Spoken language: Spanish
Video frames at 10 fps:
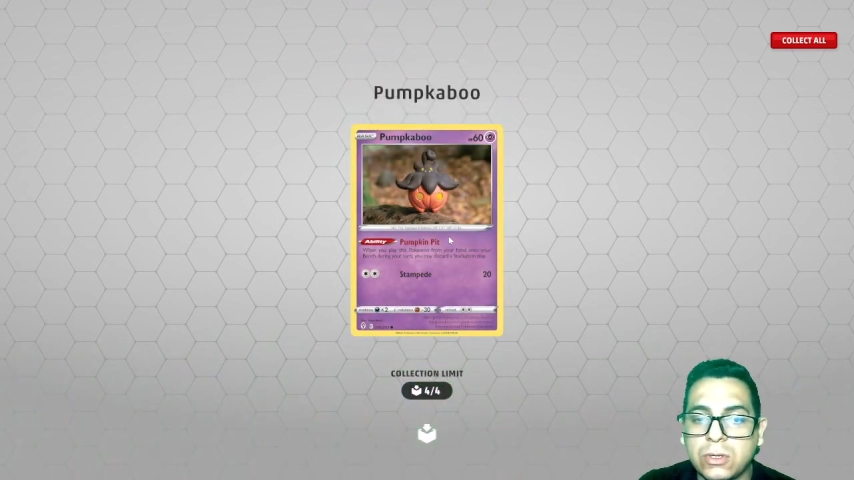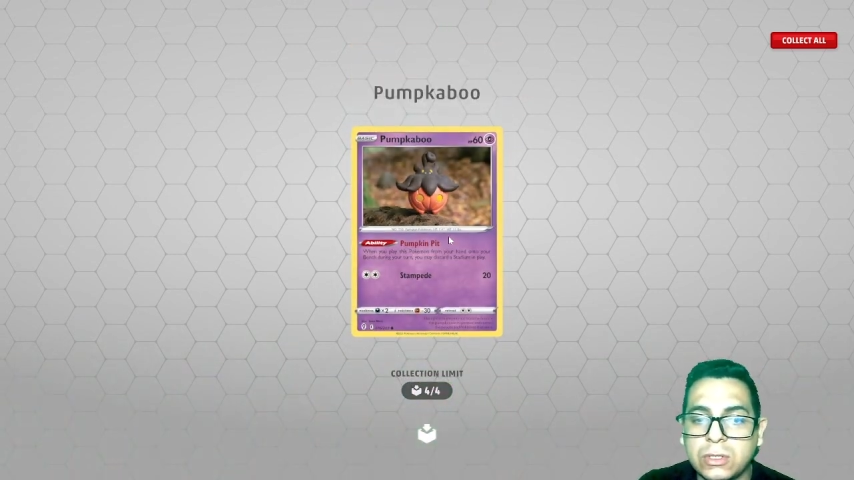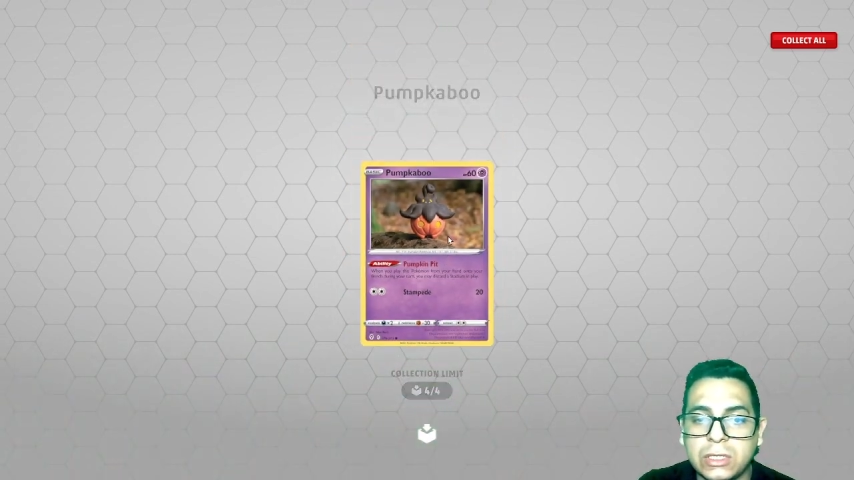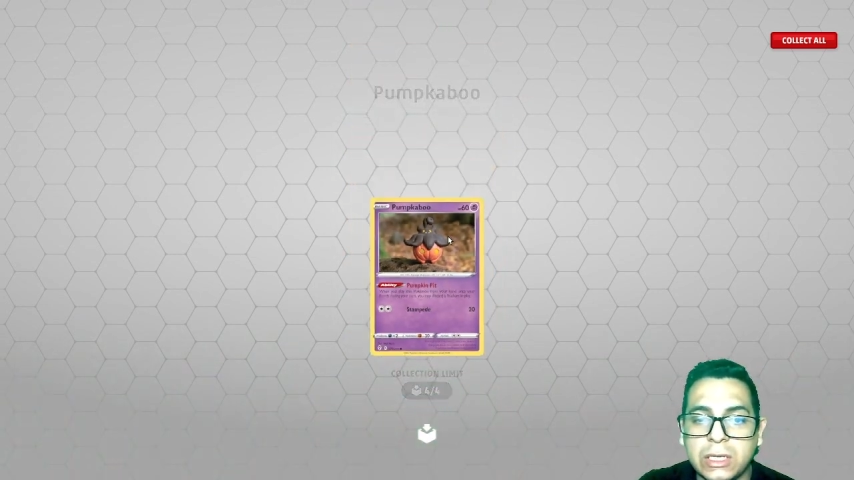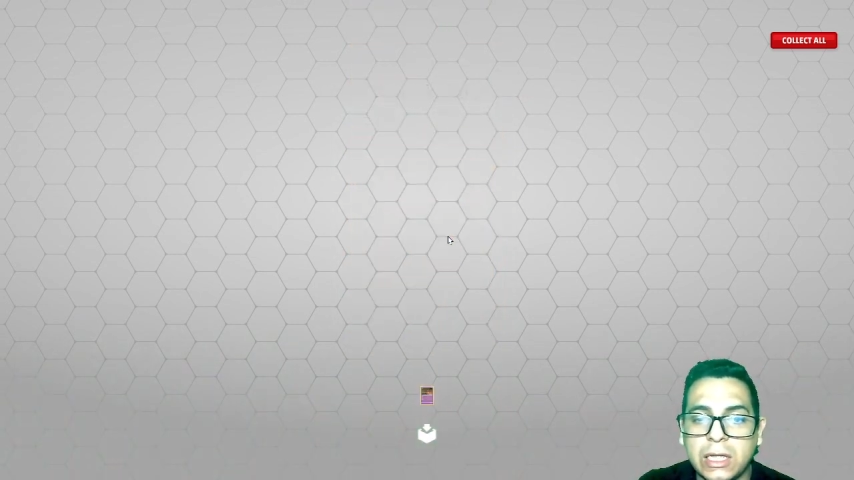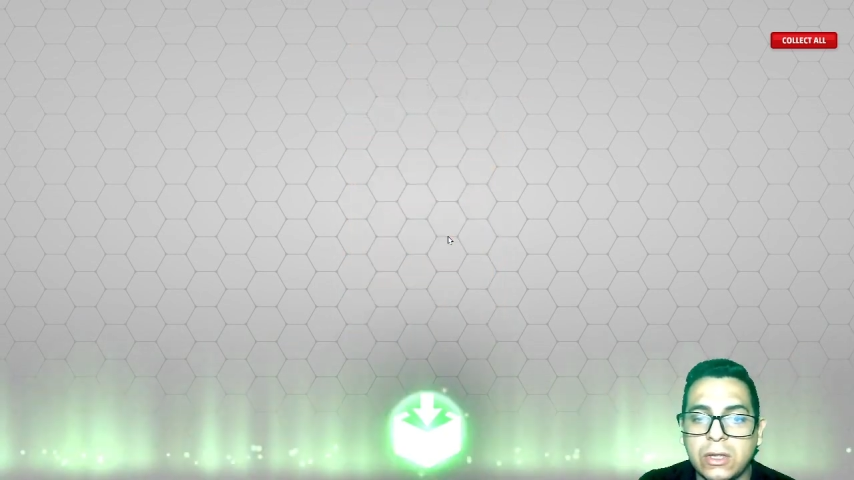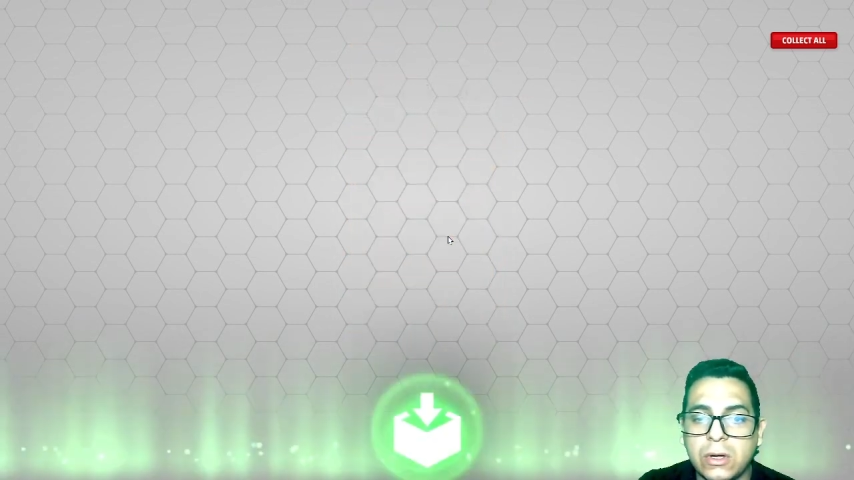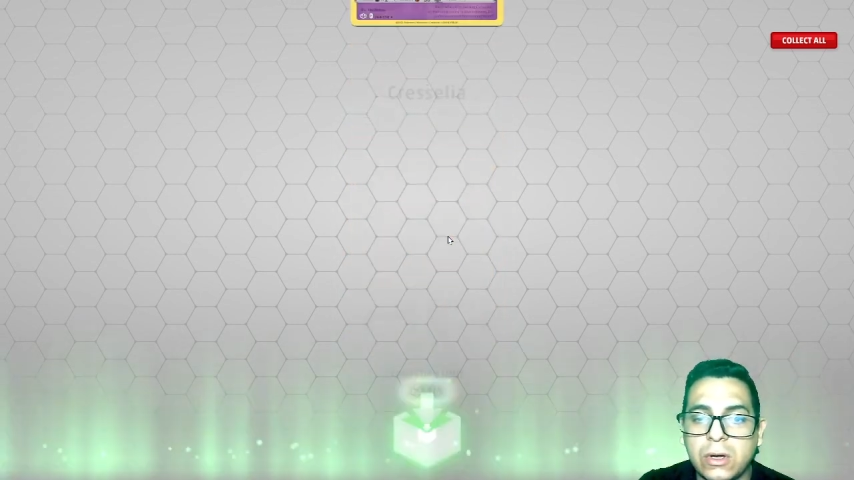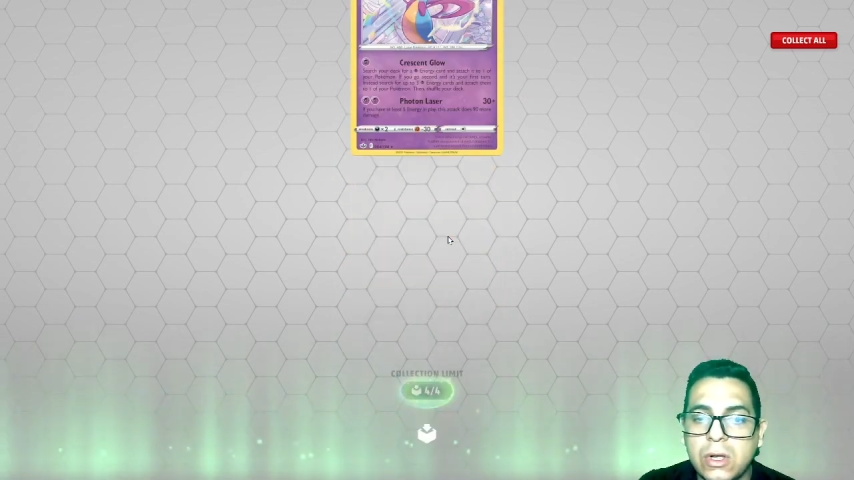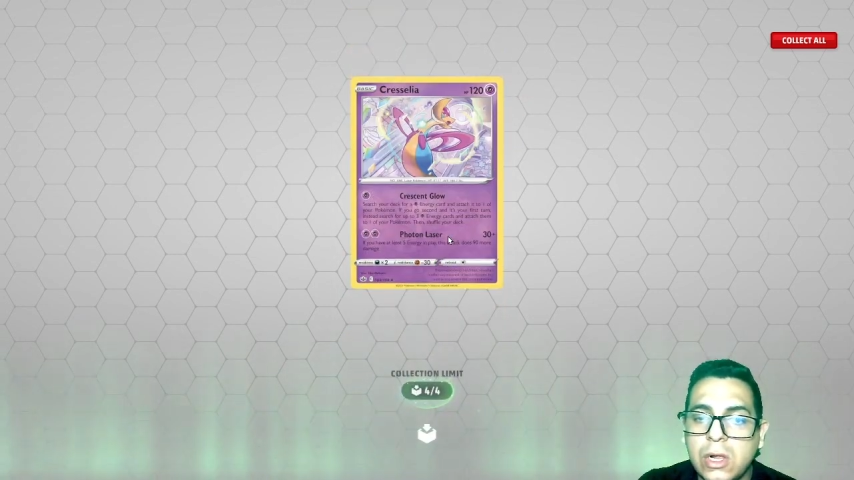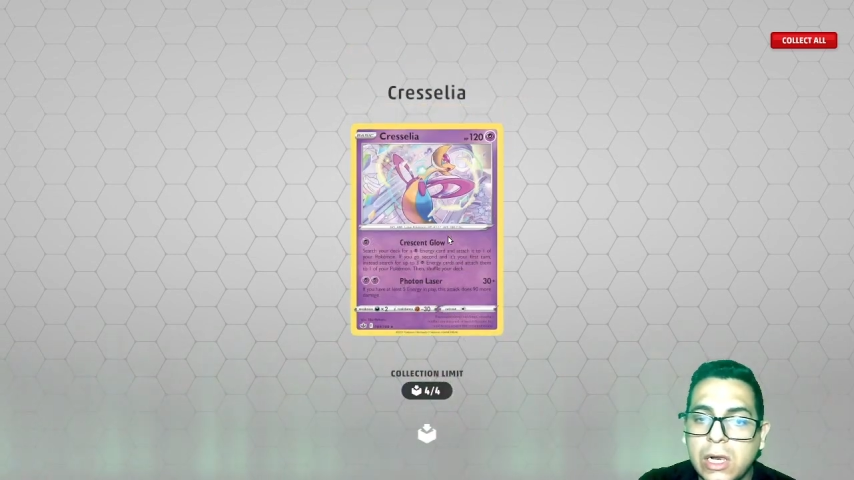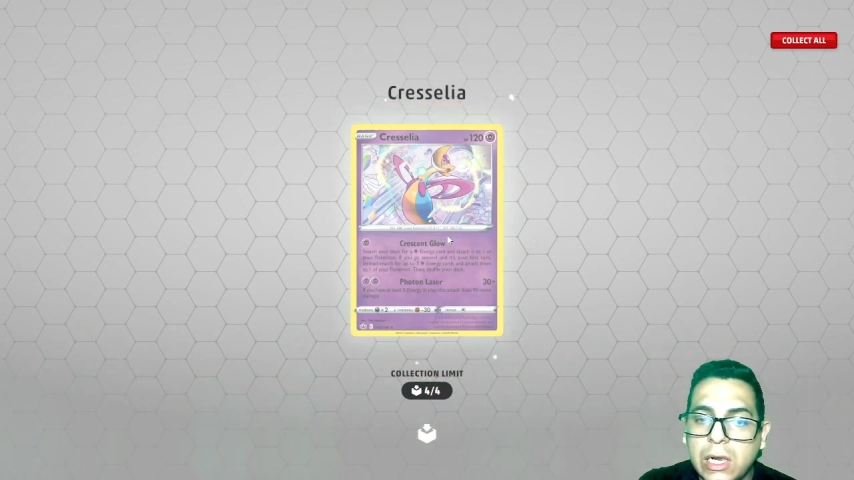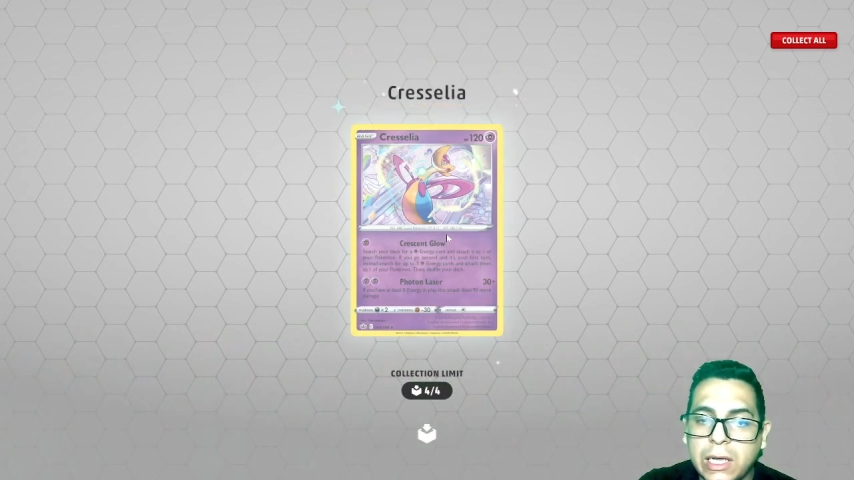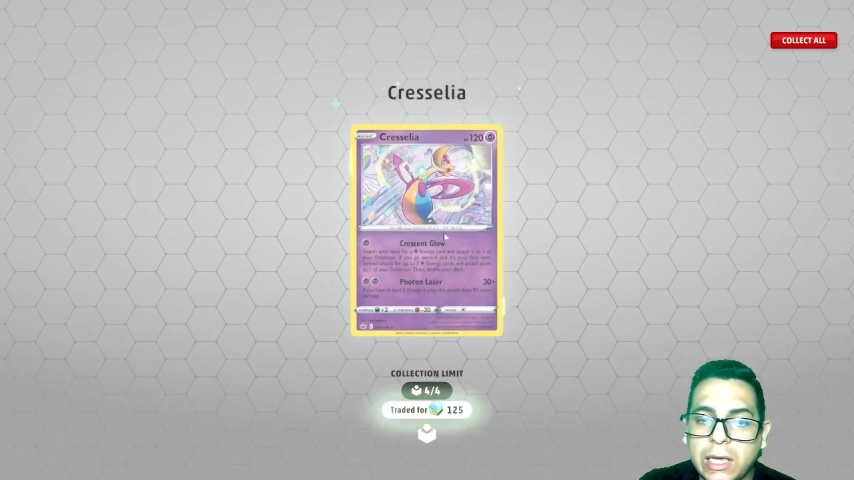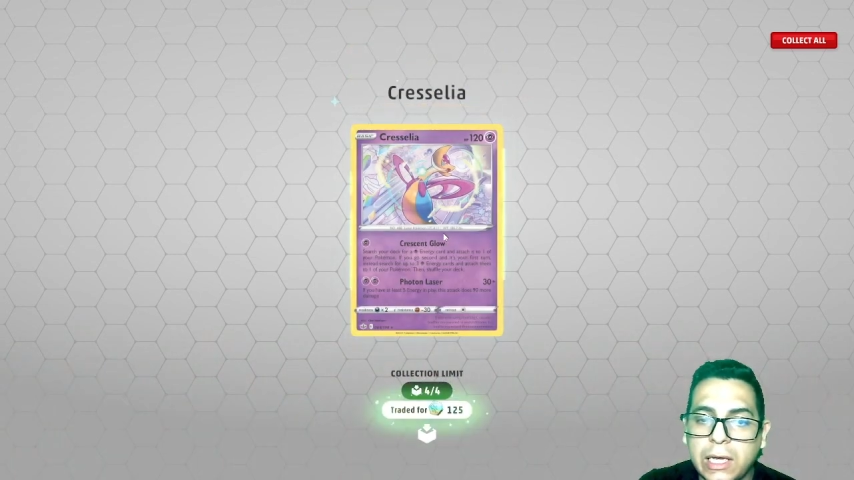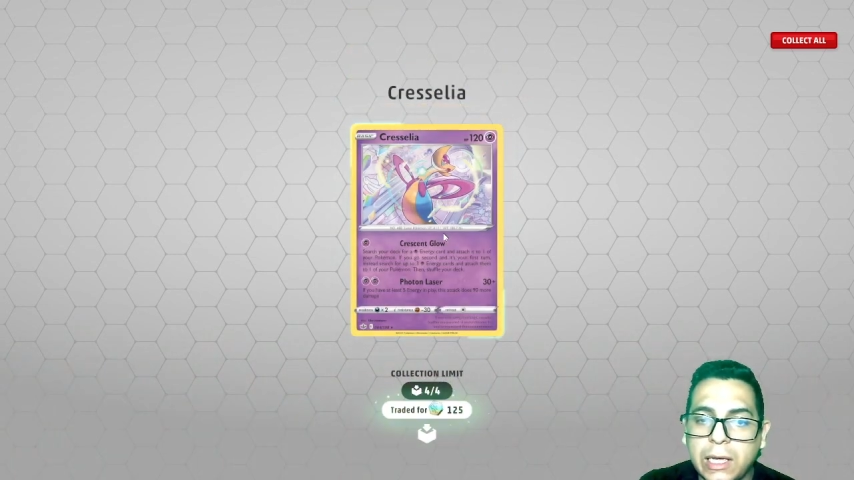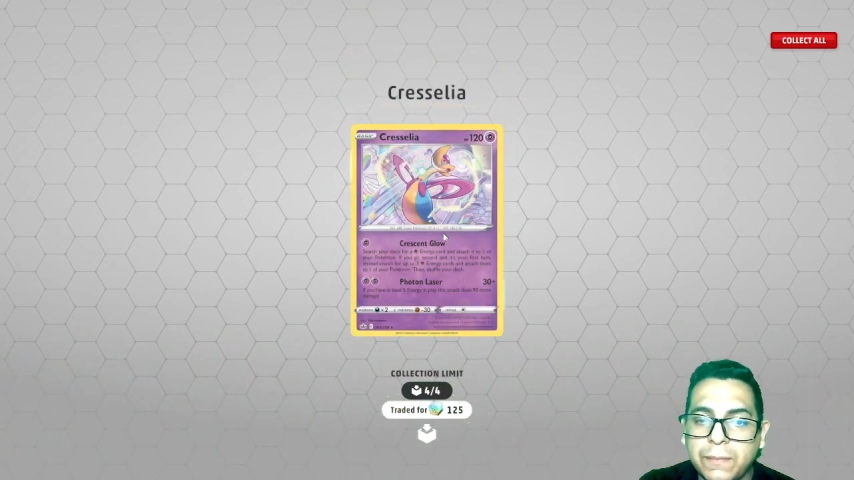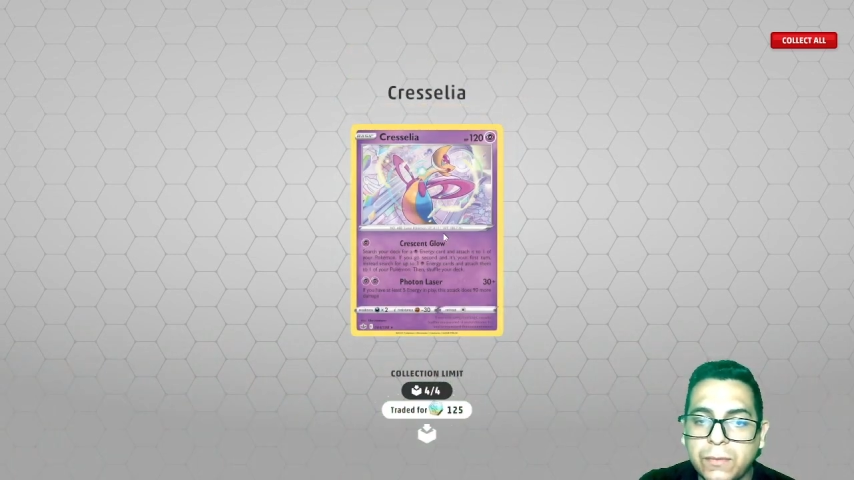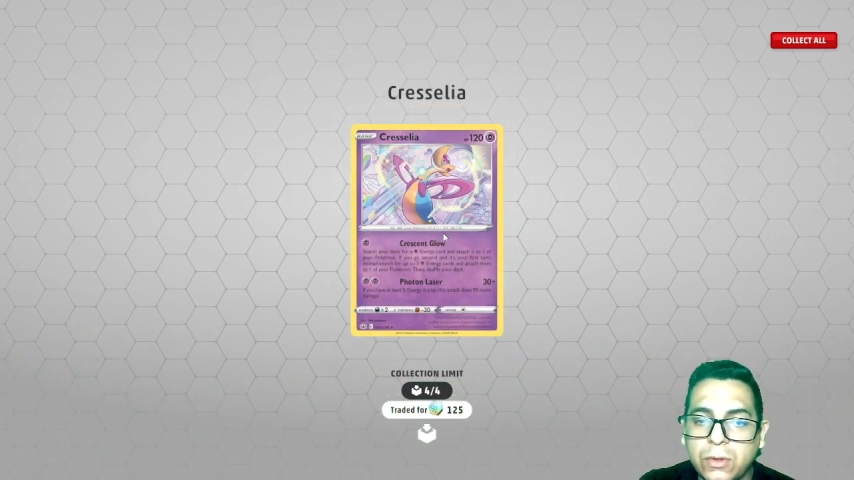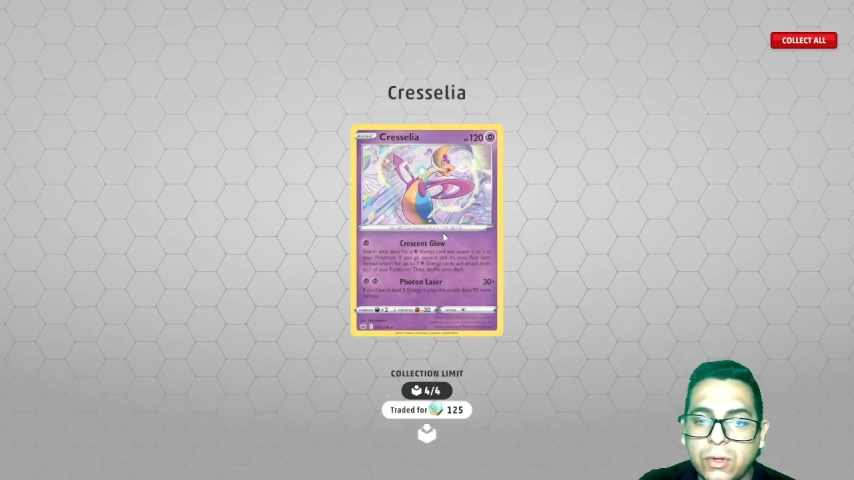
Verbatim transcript: consiguiendo eh,